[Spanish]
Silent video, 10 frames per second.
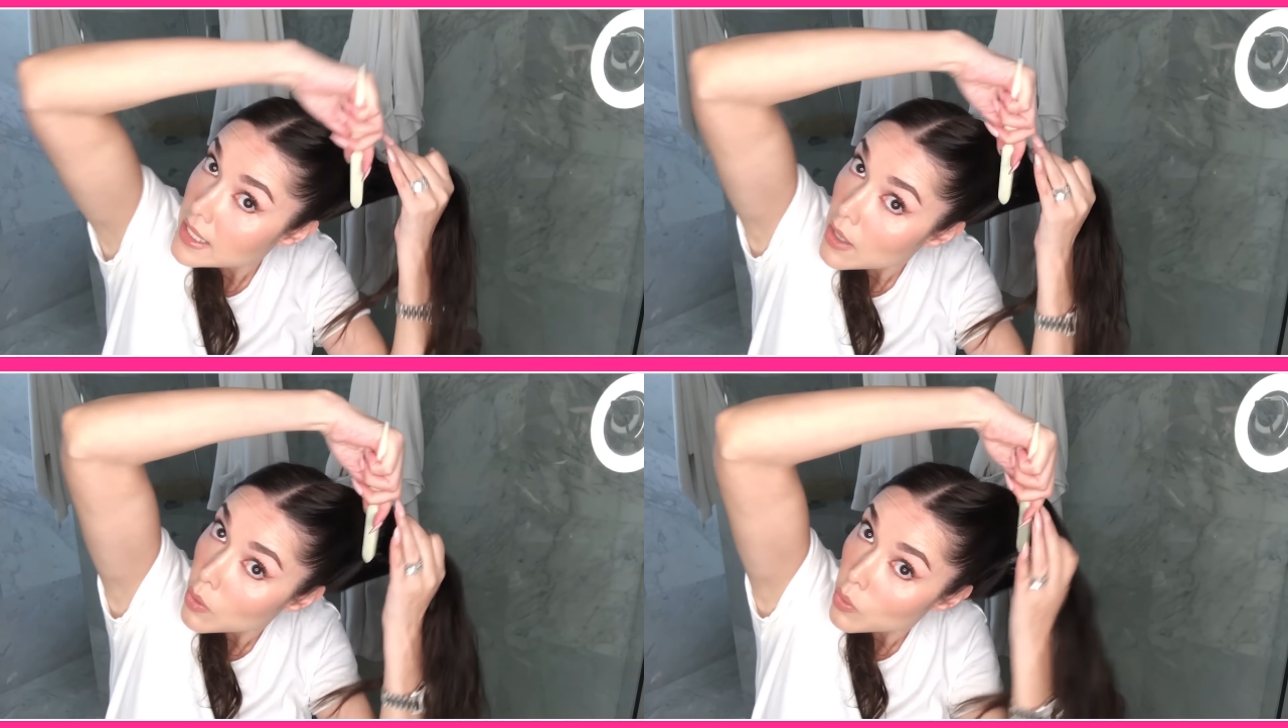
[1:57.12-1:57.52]
a
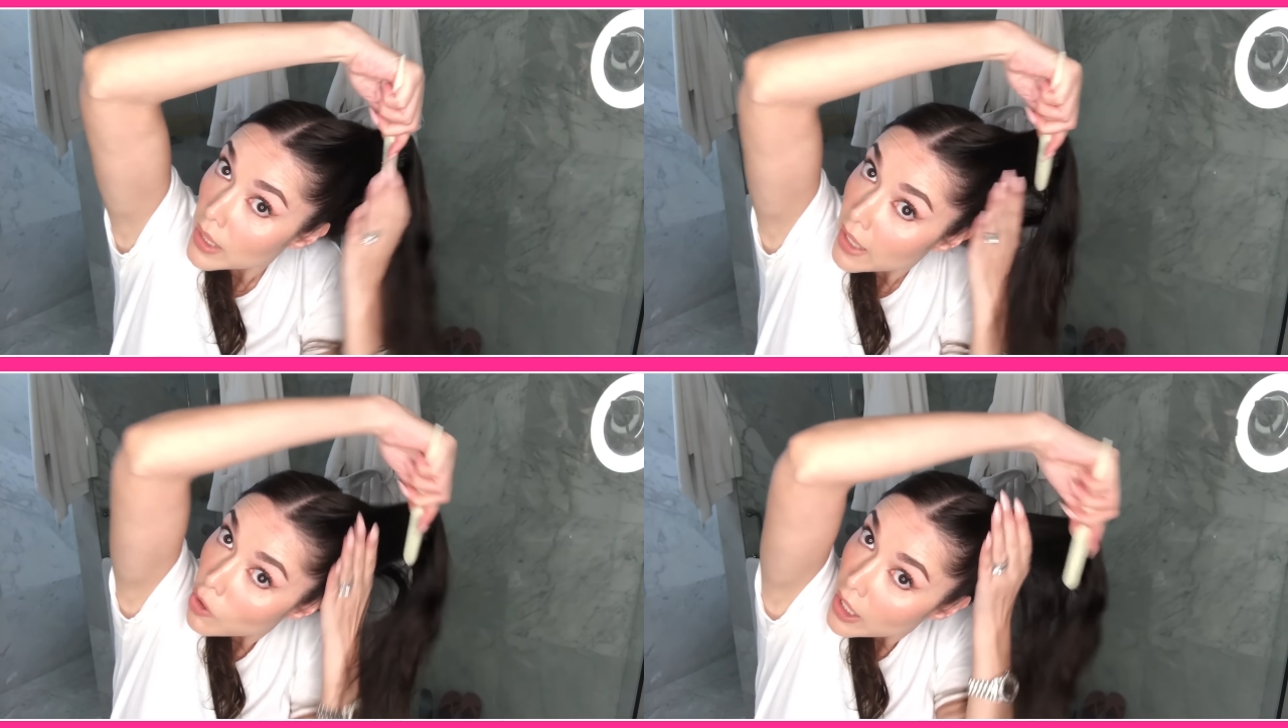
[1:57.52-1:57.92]
hacer
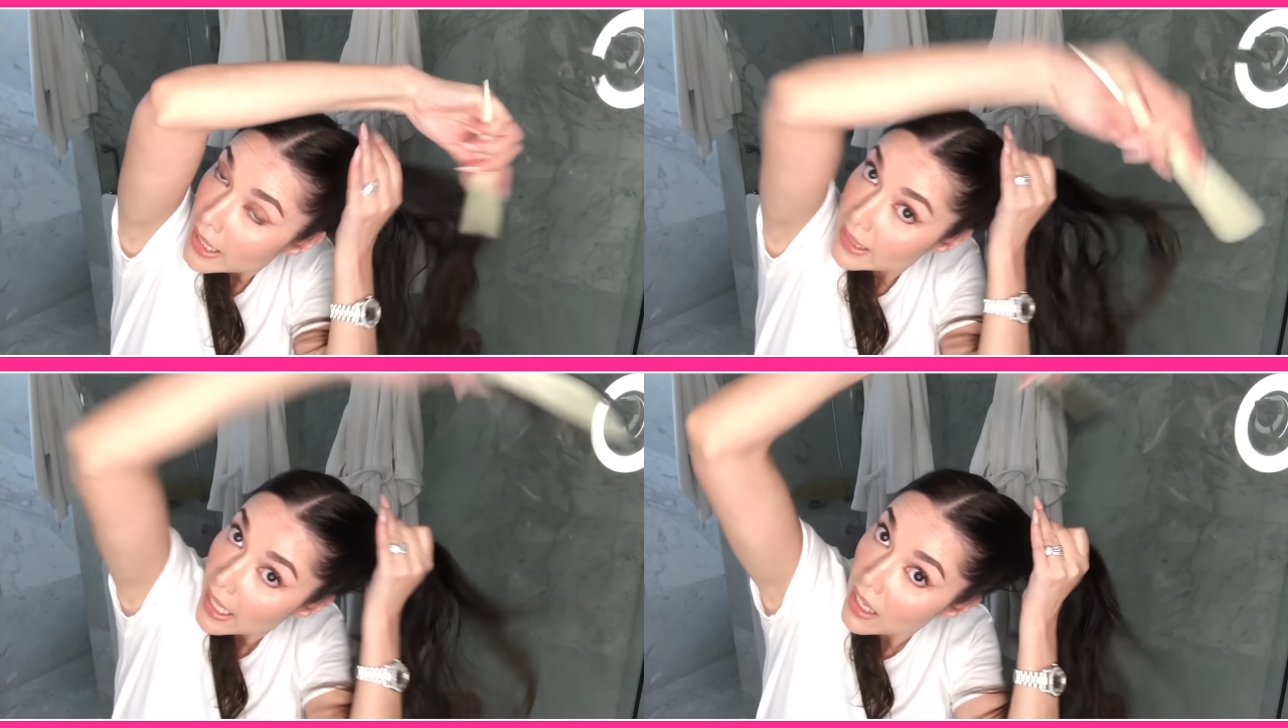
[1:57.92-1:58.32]
una
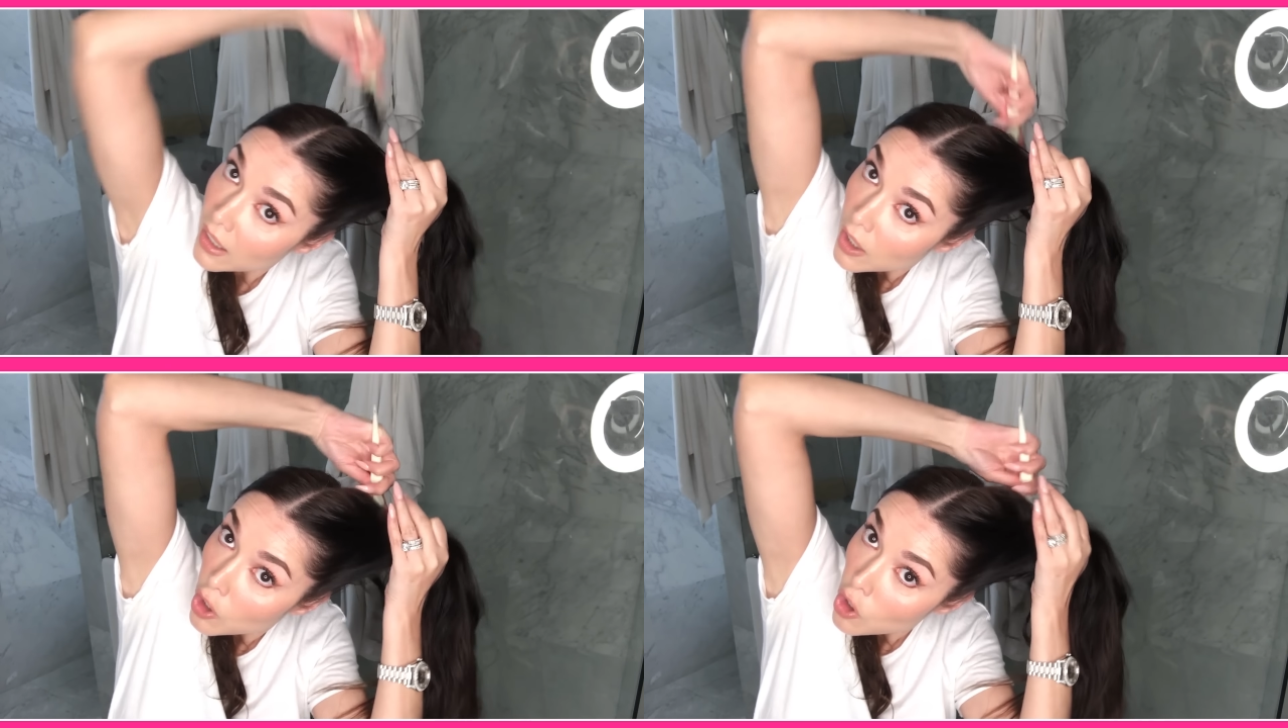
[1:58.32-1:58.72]
coleta
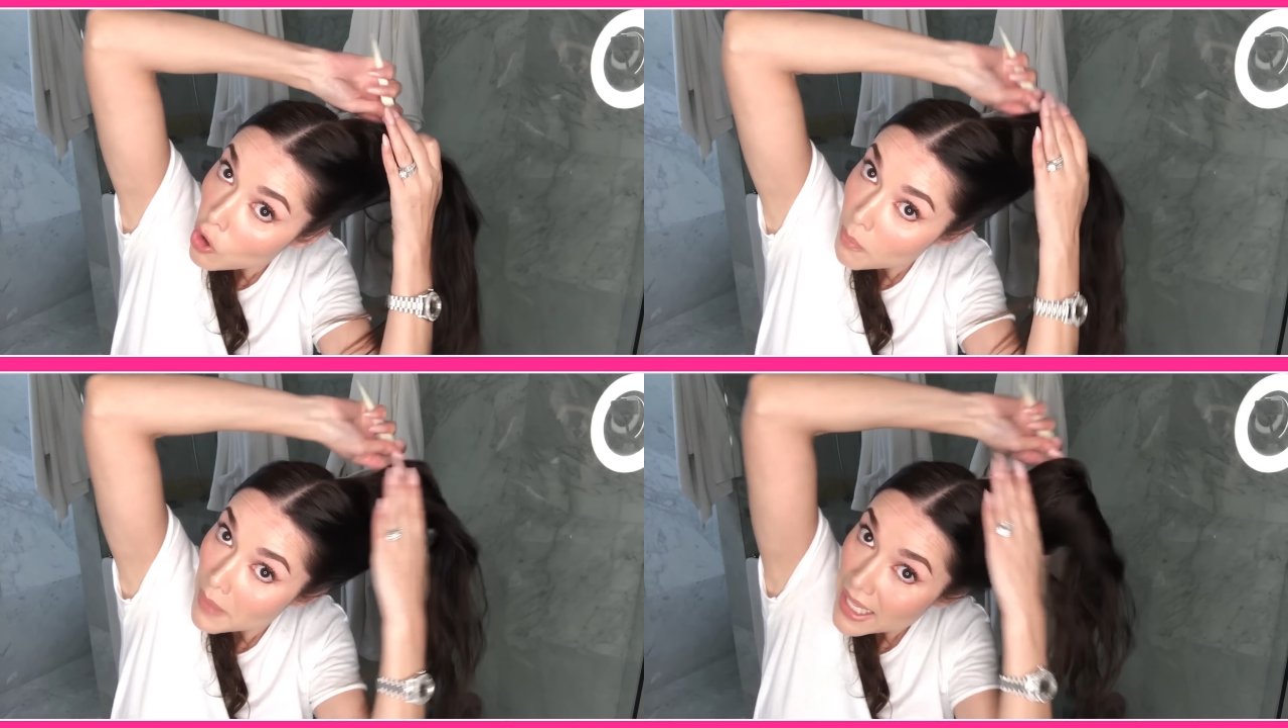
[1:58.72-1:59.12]

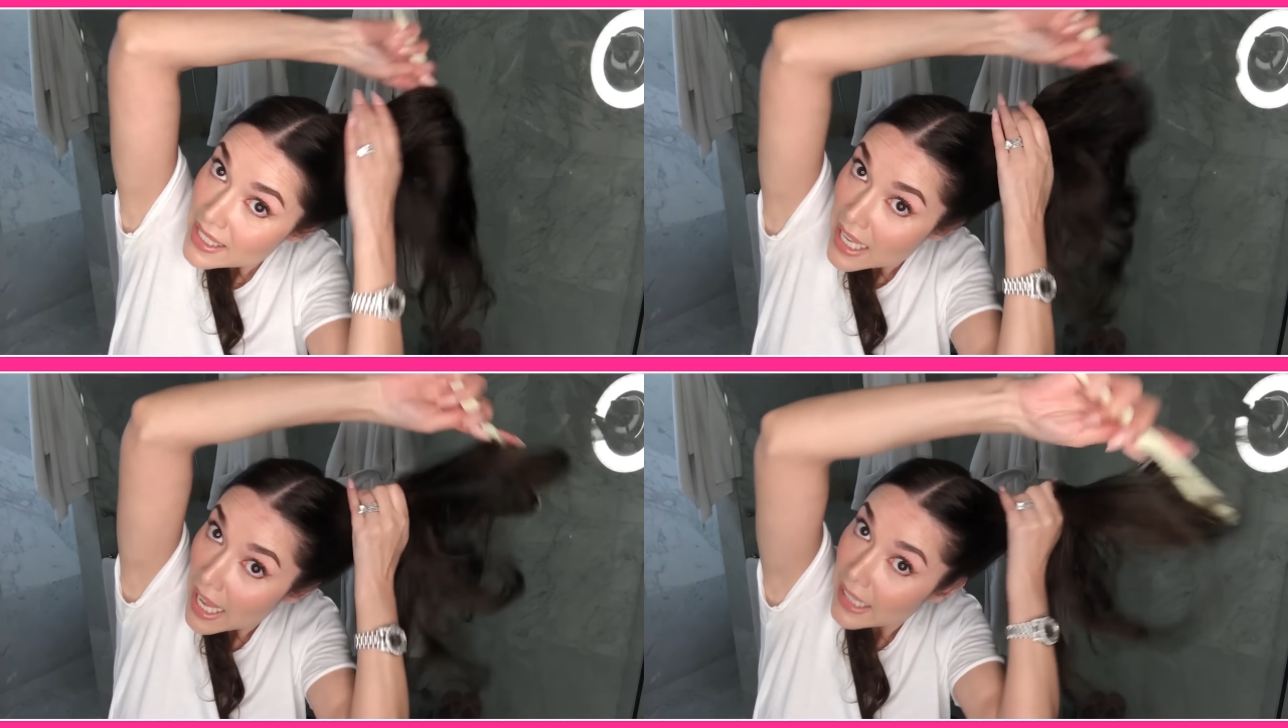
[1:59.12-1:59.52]
lo más